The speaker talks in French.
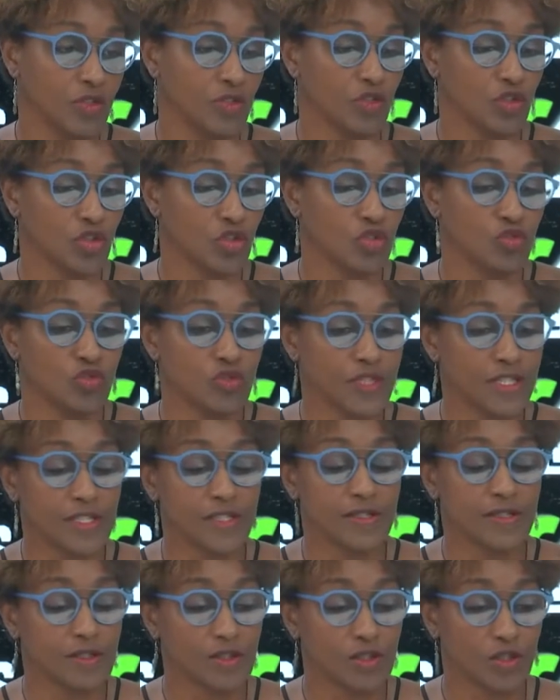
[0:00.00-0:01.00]
donc en
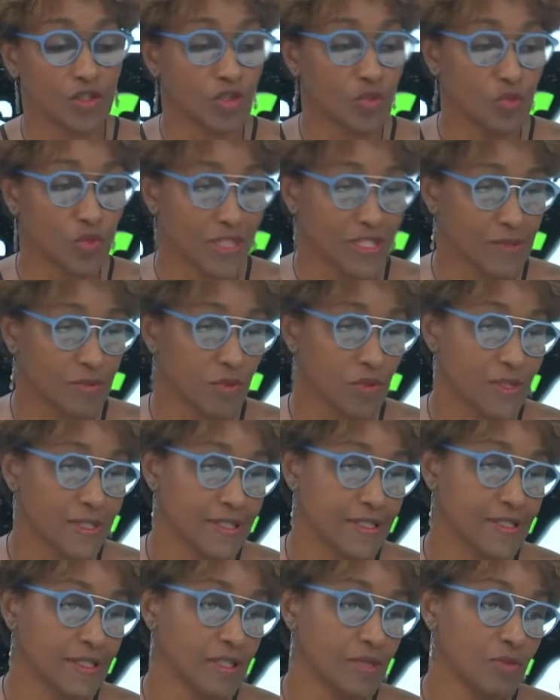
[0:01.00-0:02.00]
utilisant le moins
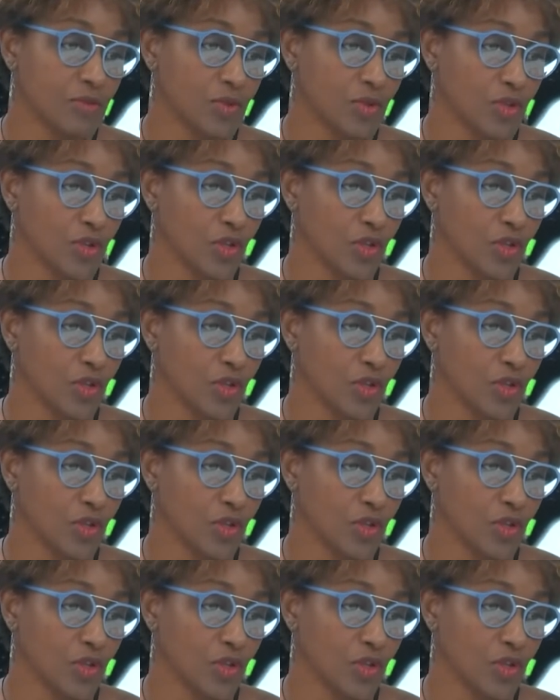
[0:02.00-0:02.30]
possible